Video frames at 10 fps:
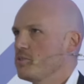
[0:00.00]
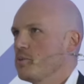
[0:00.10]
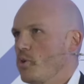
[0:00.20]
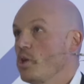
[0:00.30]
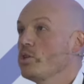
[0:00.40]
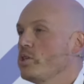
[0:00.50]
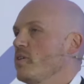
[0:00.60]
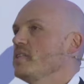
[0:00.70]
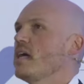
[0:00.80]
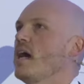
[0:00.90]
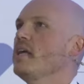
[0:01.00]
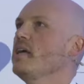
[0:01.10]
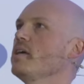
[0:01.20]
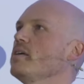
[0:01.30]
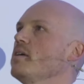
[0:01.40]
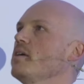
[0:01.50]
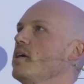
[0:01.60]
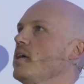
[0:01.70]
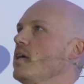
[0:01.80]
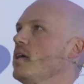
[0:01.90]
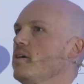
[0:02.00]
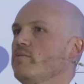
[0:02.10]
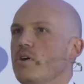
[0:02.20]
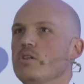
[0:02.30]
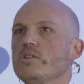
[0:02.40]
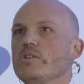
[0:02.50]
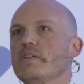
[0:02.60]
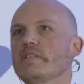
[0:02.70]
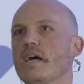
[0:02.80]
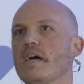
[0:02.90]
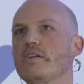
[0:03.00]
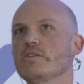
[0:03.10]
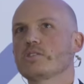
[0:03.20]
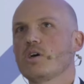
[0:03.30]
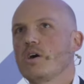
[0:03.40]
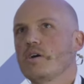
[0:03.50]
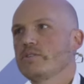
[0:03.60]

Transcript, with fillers: Voglio diventare, eh, voglio diventare, non so,